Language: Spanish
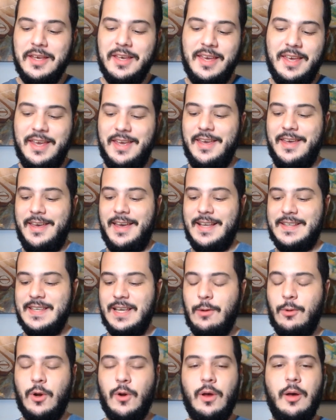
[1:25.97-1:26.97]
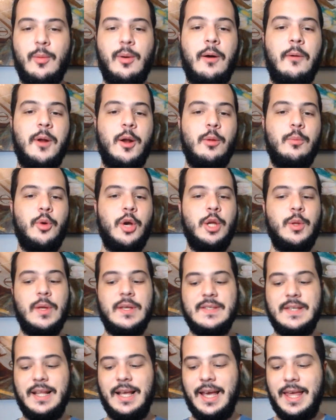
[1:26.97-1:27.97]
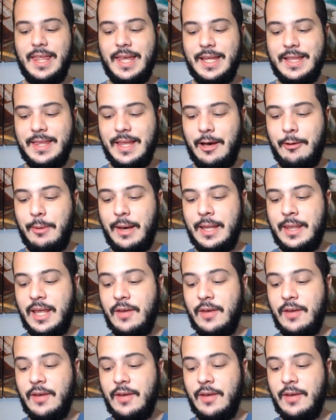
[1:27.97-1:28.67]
Eh, así que bueno, vamos a hablar un poquito acerca de esta banda.